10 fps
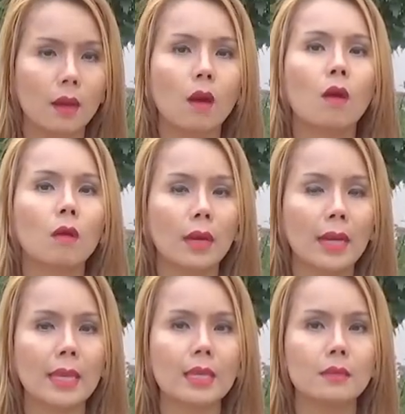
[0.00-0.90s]
หลอก
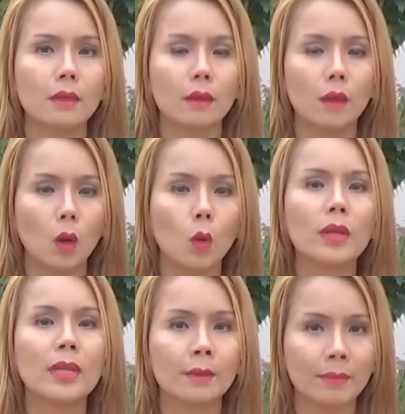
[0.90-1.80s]
ให้โอ
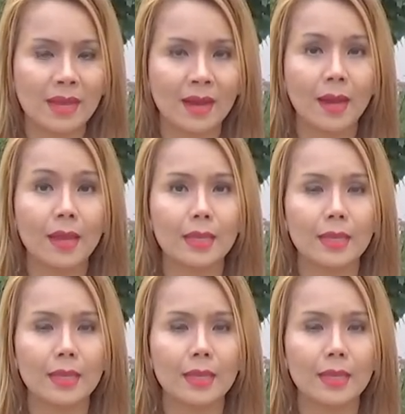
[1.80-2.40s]
นเงินไปให้